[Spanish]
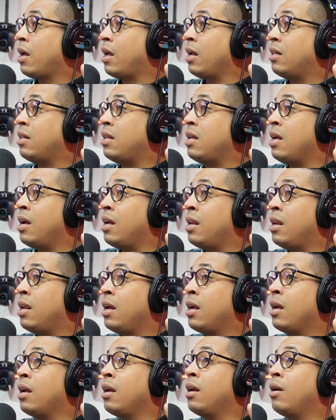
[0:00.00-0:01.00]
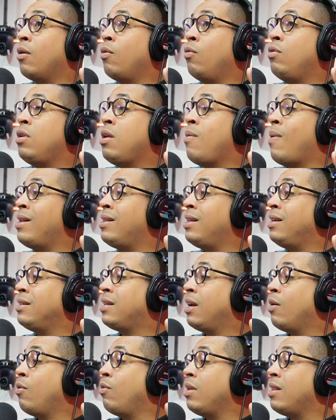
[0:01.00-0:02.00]
que tienen un nivel de
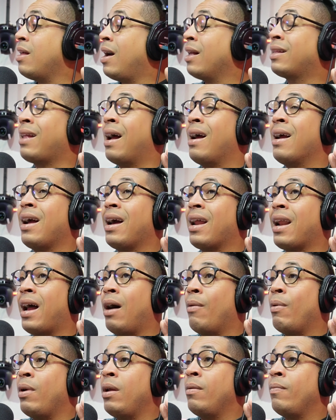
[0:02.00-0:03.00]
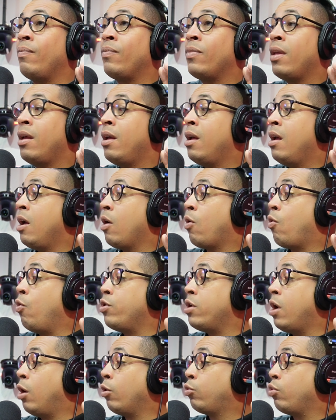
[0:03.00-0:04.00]
inseguridad tan grave
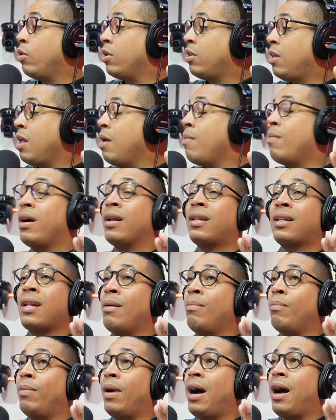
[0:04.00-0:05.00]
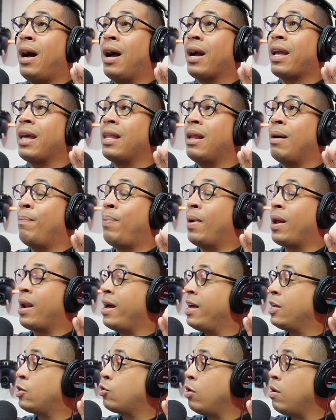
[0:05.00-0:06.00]
cuya autoestima es tan baja que dan para
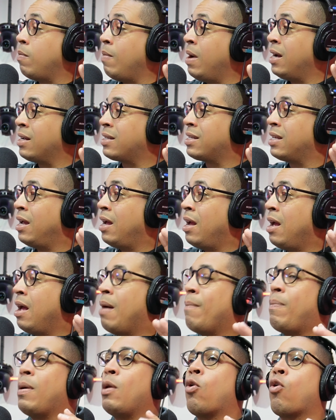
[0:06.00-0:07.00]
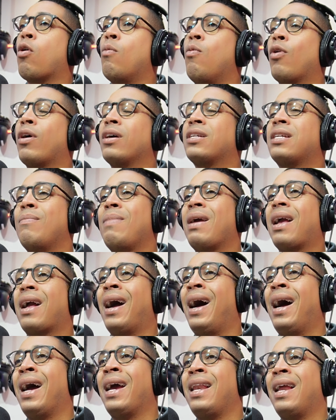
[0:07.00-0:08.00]
eso y más. Pero como que se me
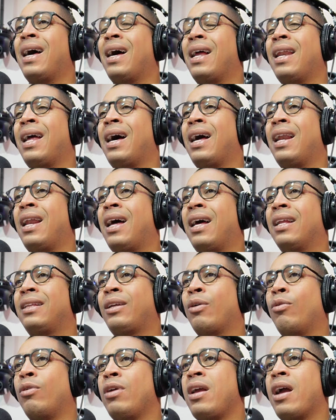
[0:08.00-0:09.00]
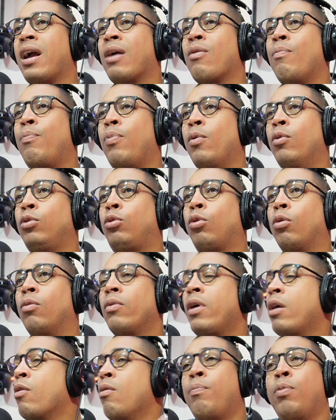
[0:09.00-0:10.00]
cae la, teoría en un punto.
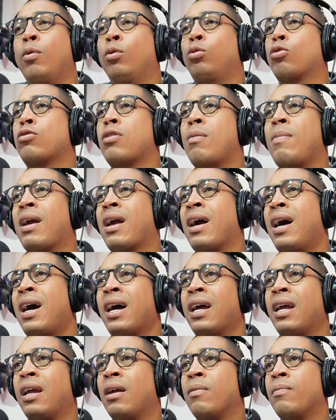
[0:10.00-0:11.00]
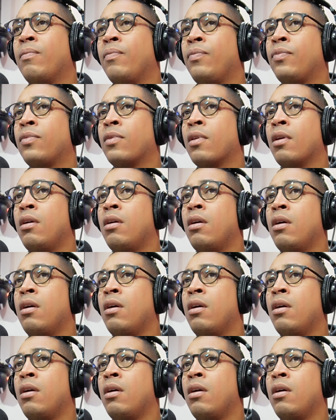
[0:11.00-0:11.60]
En un punto se me cae. ¿En cuál punto?